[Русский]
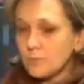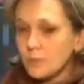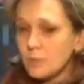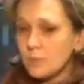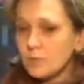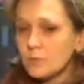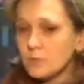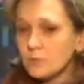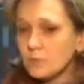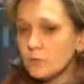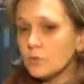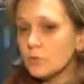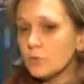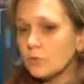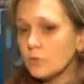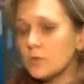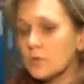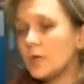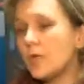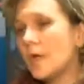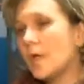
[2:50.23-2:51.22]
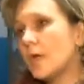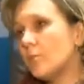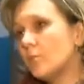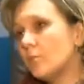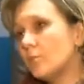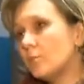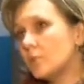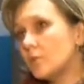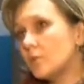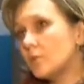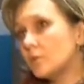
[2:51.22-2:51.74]
поскольку, теряя
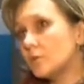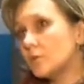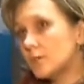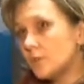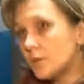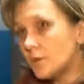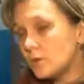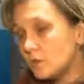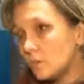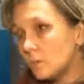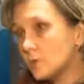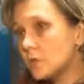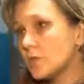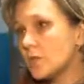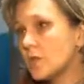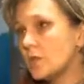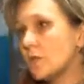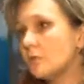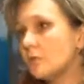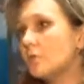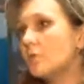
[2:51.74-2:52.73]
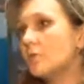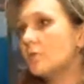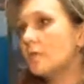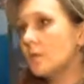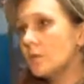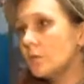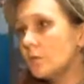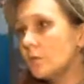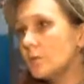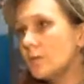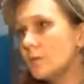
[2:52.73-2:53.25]
вот, свои точки, буква
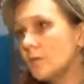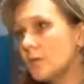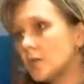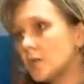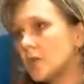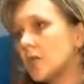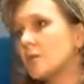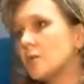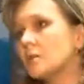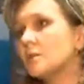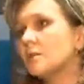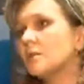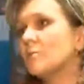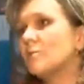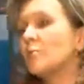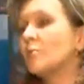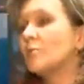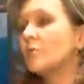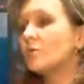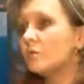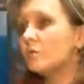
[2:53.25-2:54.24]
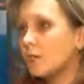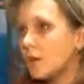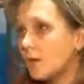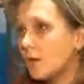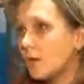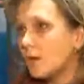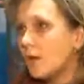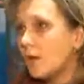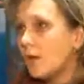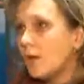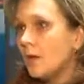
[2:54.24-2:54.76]
Ё превращается в букву
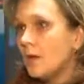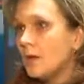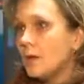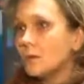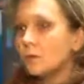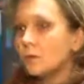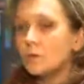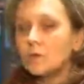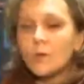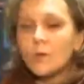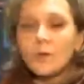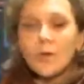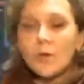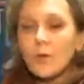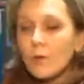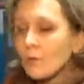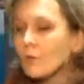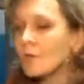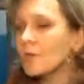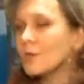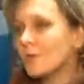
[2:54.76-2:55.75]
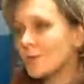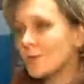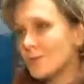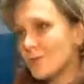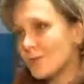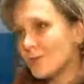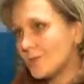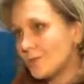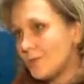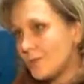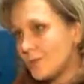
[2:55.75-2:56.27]
Е, которая никакого
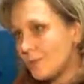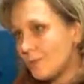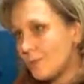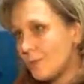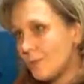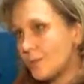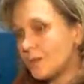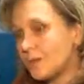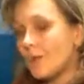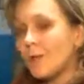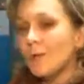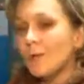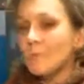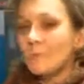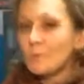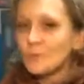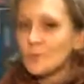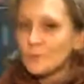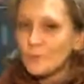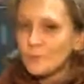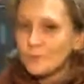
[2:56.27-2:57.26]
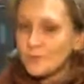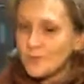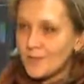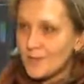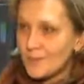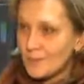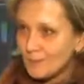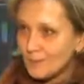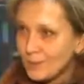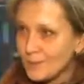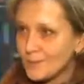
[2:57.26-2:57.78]
отношения не имеет. Муж
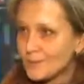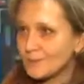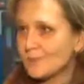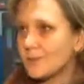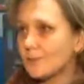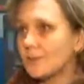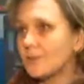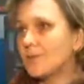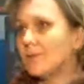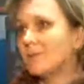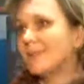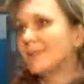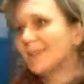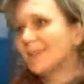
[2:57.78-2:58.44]
поменял паспорт, и,